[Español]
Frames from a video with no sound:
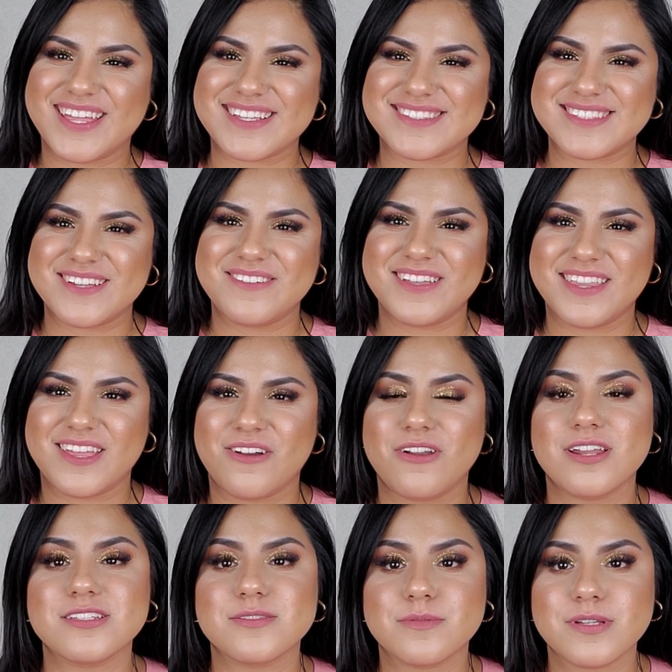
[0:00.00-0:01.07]
de este video
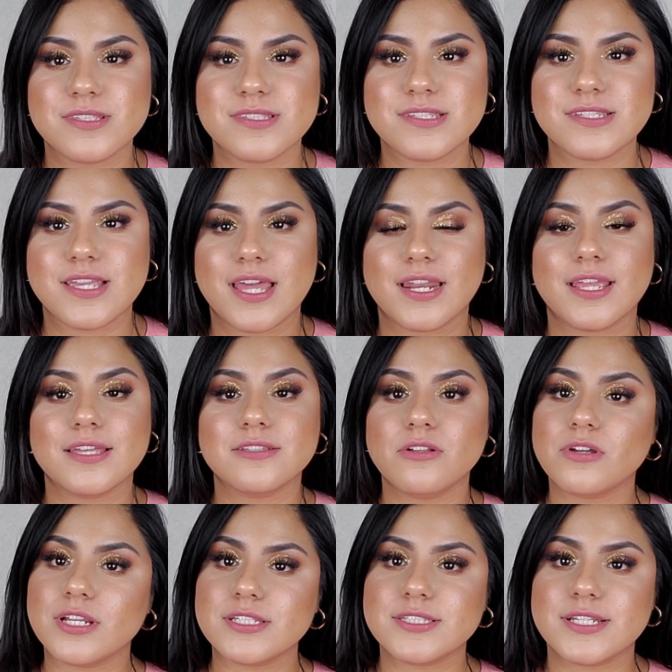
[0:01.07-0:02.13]
les voy a enseñar qué es
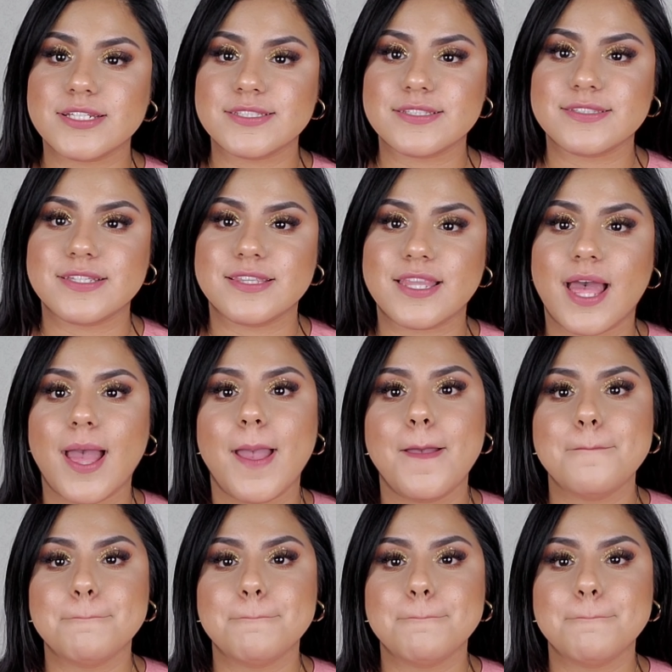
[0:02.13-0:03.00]
lo que se necesita